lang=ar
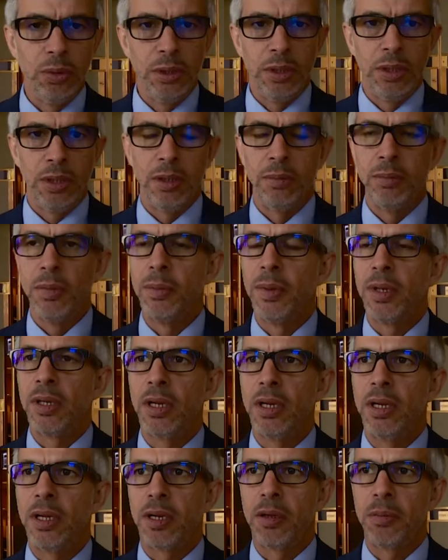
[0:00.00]
المملكة
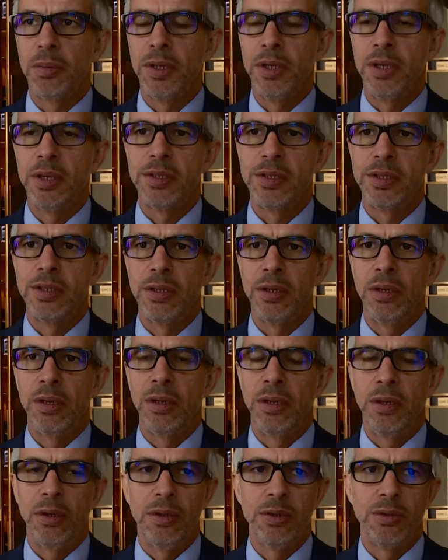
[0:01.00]
العربية
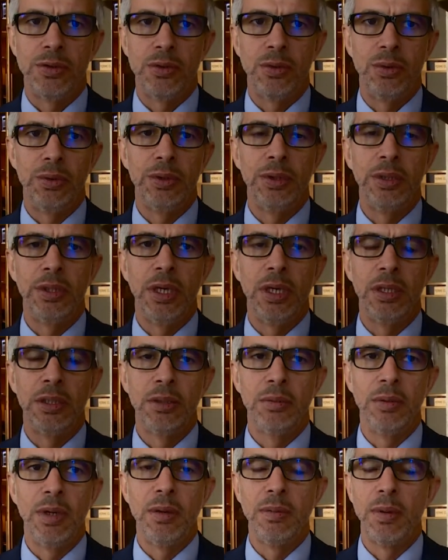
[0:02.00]
السعودية
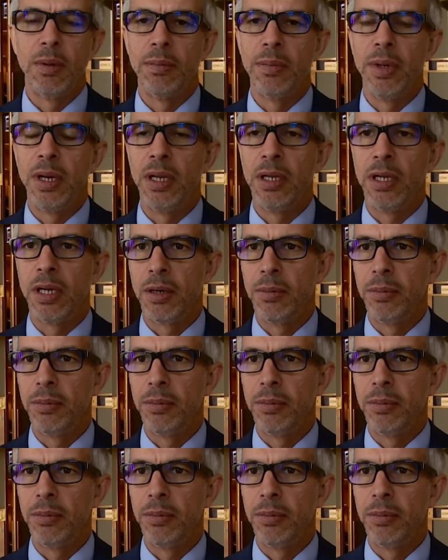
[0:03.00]
اهتماما بالغا